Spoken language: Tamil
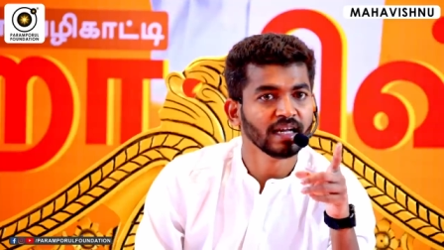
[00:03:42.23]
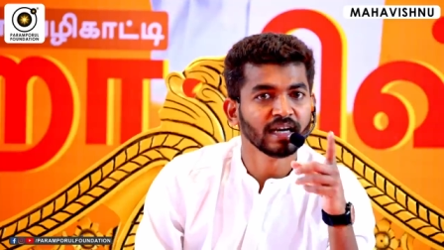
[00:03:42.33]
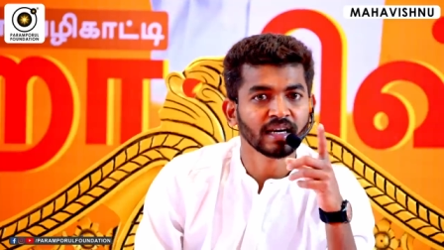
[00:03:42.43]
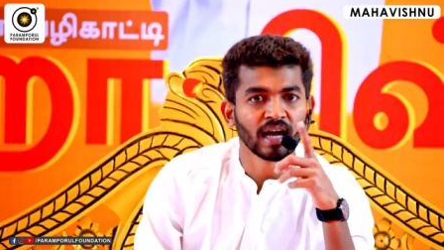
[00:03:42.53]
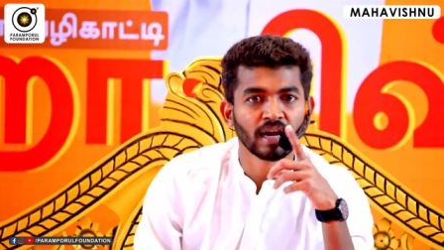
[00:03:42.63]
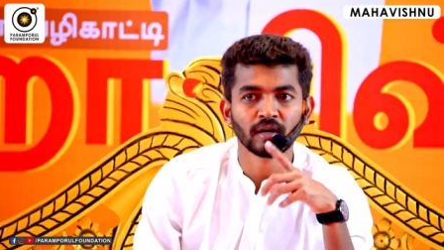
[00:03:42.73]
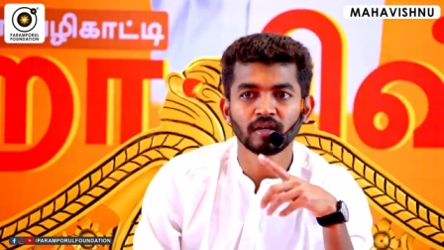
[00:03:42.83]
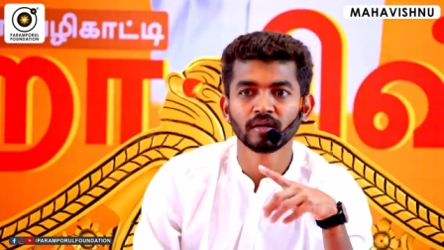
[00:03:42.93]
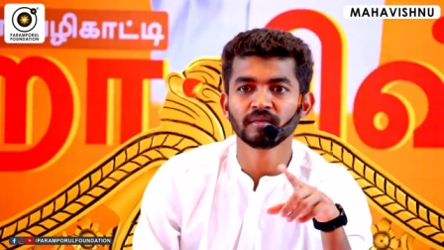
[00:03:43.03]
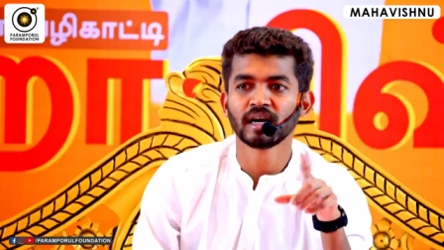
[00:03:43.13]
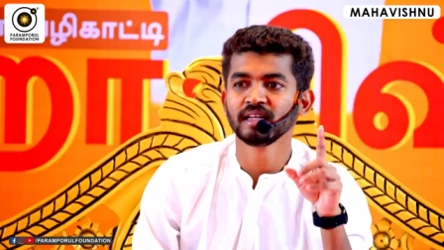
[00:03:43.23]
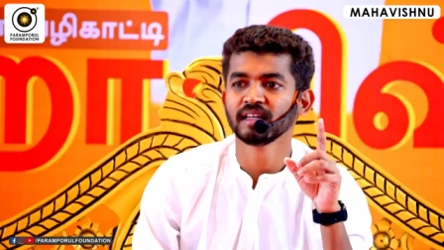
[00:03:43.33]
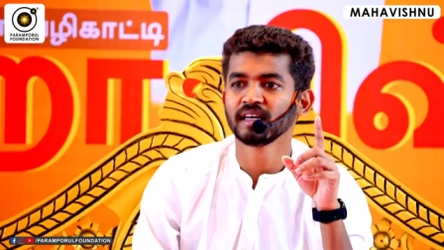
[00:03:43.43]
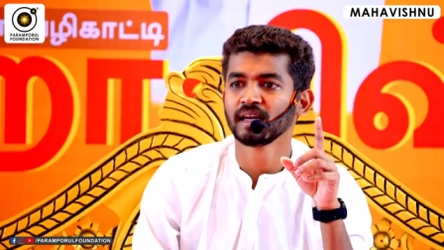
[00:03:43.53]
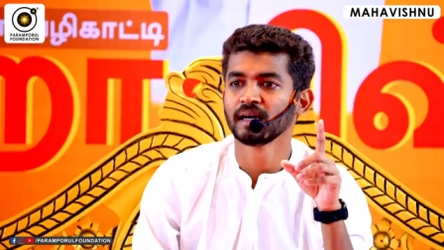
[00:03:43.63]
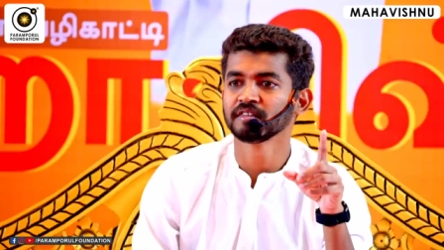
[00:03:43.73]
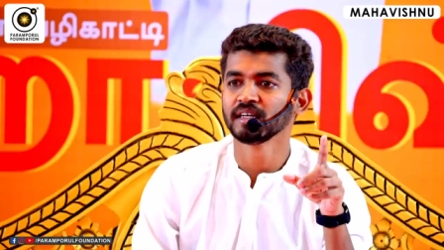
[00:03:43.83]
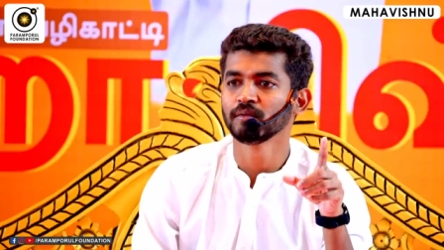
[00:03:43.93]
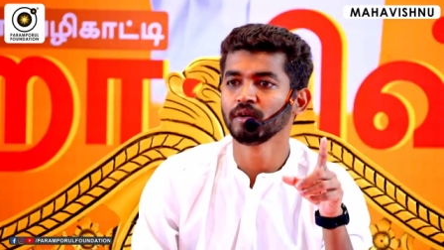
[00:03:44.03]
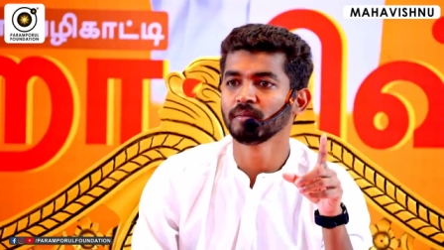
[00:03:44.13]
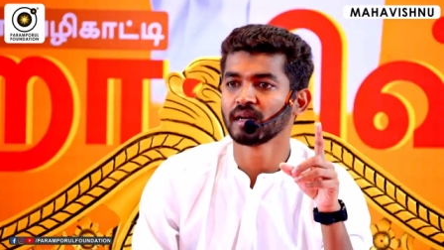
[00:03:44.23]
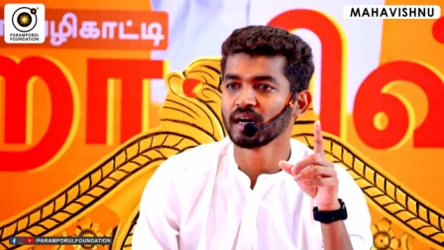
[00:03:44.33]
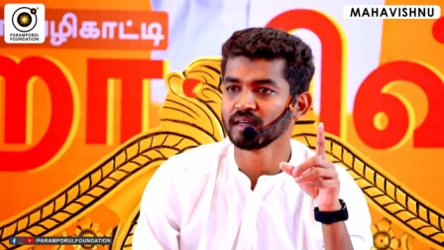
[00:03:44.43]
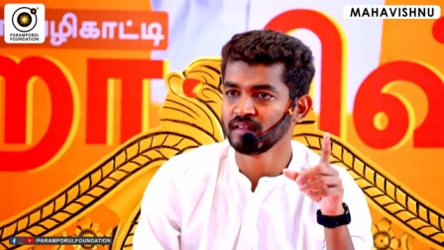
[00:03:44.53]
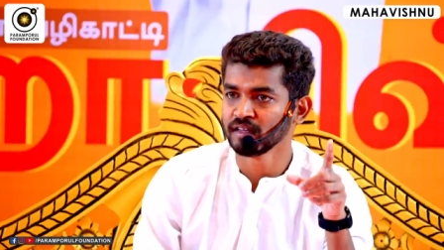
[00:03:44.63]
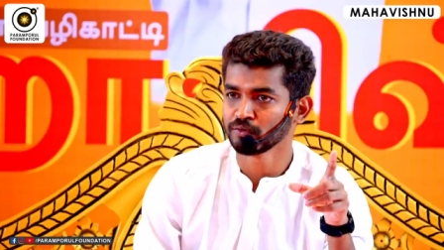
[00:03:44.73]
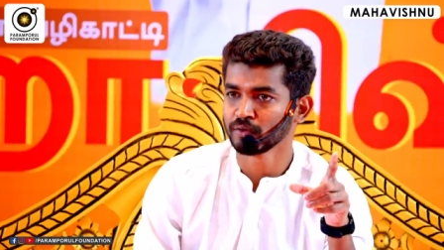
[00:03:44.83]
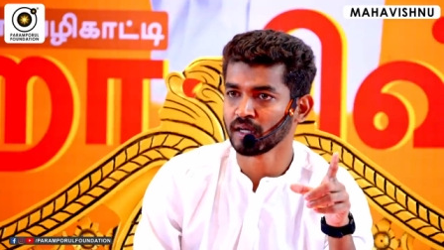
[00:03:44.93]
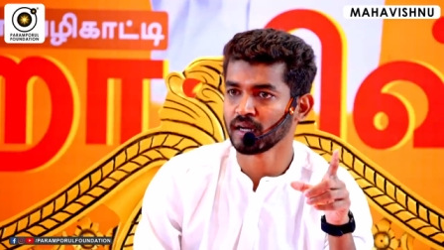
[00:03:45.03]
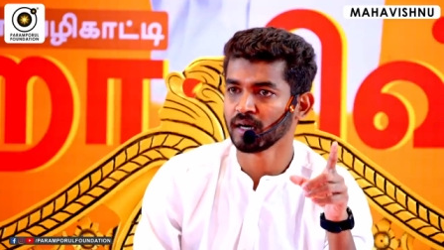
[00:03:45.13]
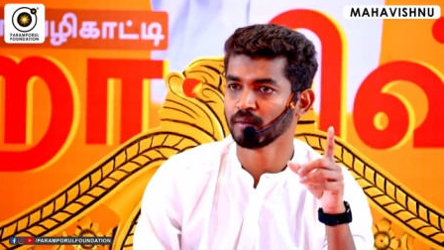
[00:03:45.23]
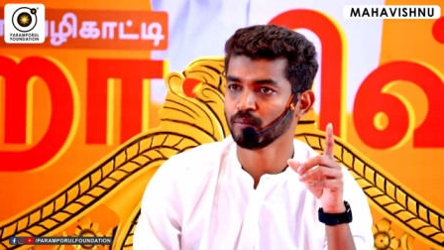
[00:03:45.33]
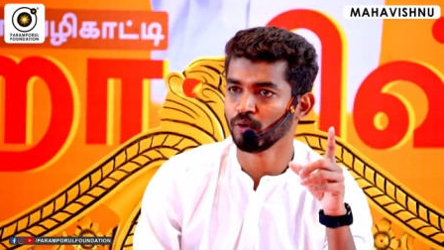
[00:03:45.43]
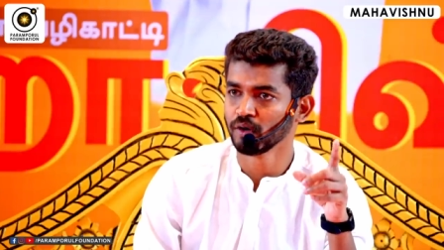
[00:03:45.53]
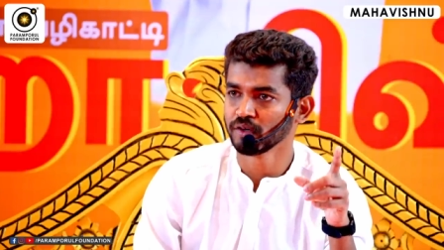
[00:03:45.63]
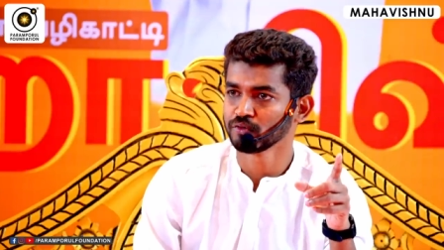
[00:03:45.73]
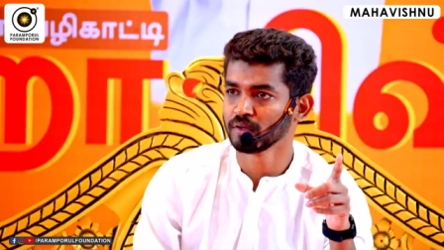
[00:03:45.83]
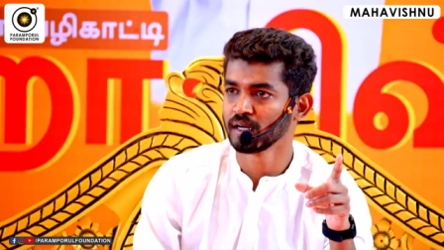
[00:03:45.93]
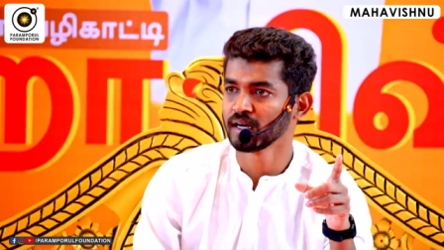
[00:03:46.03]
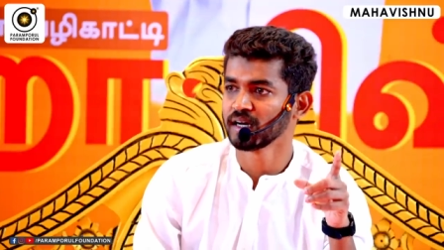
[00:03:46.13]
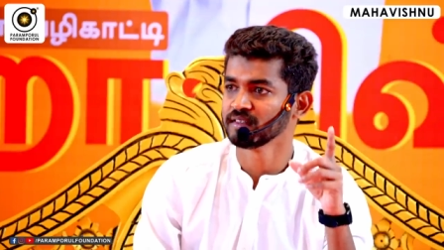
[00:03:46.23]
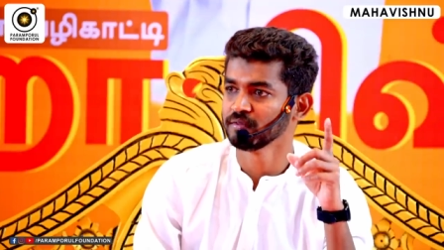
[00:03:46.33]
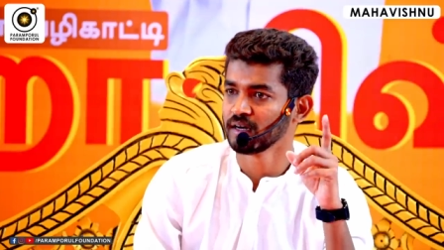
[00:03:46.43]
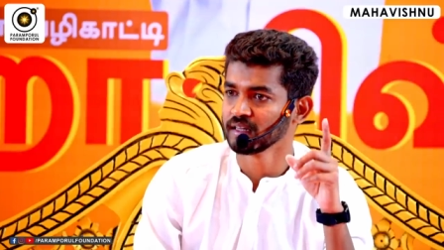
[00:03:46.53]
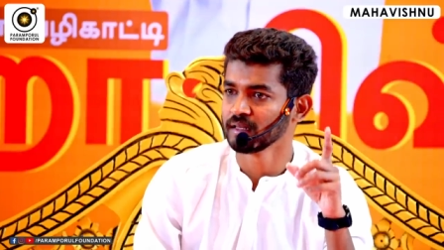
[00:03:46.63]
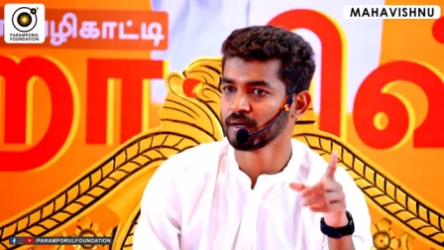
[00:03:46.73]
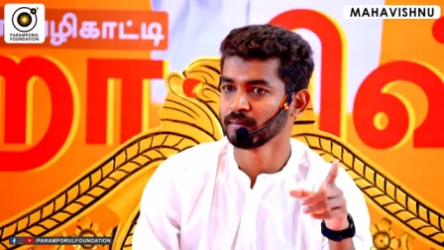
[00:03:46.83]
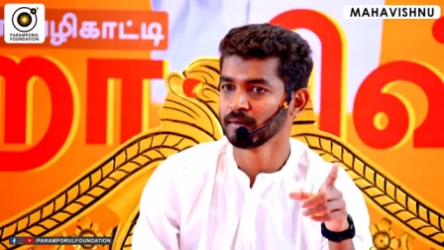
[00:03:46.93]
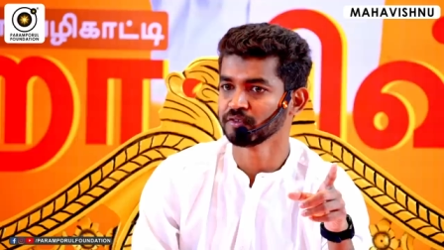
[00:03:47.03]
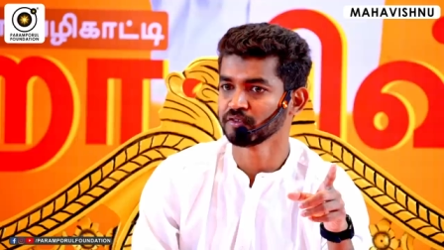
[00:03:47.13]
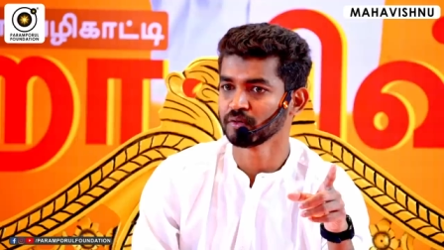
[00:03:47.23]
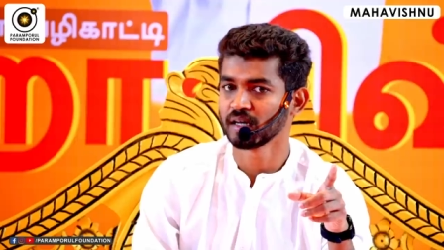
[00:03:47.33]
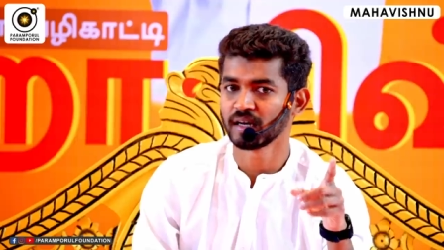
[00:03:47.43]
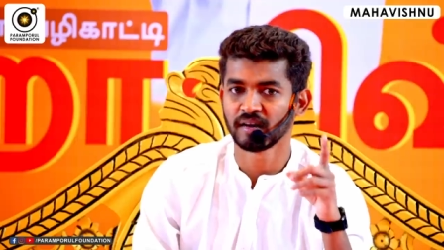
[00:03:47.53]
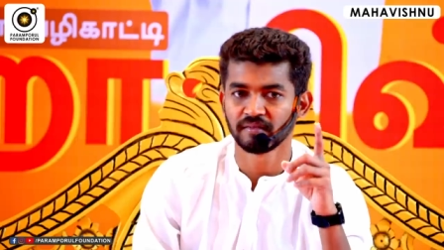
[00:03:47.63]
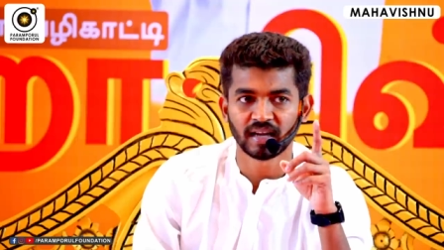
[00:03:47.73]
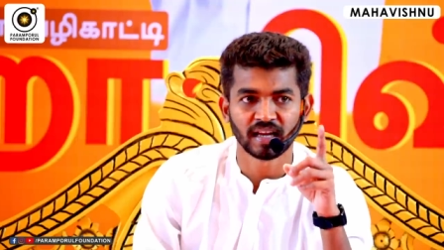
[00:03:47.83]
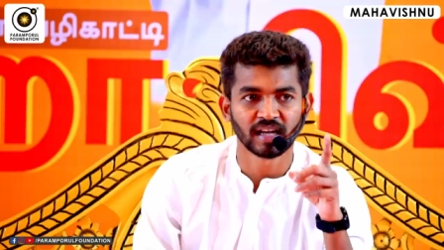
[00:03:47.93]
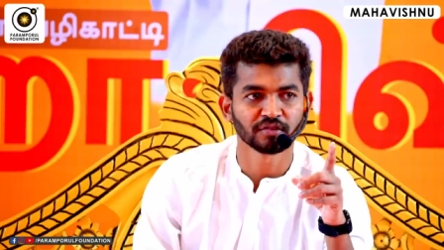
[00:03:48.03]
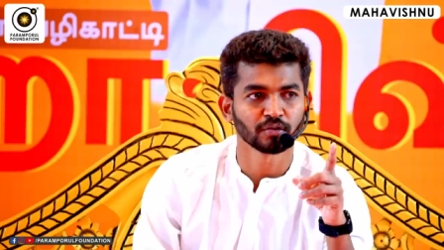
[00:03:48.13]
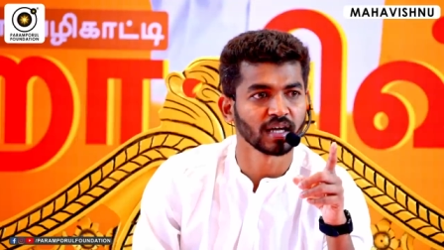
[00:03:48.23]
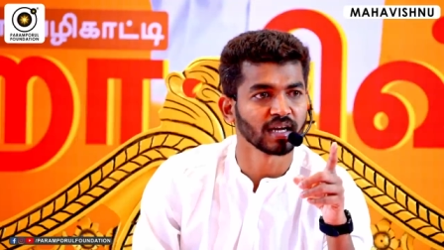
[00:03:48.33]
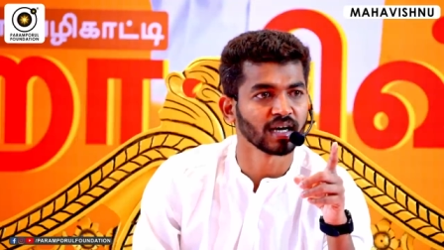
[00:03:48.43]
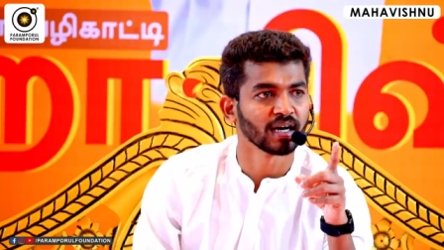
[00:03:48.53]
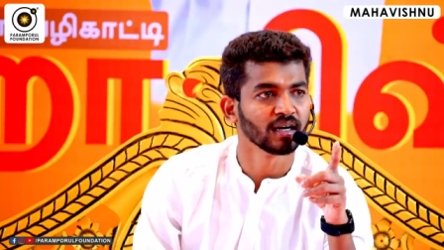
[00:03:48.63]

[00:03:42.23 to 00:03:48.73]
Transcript: என்னால் மட்டும்தான் இதையெல்லாம் செய்ய முடியும் என்று அகத்தியர் சொன்னாரா போகர் சொன்னாரா சிவானந்த பரமம்சர் சொன்னாரா வள்ளலார் சொன்னாரா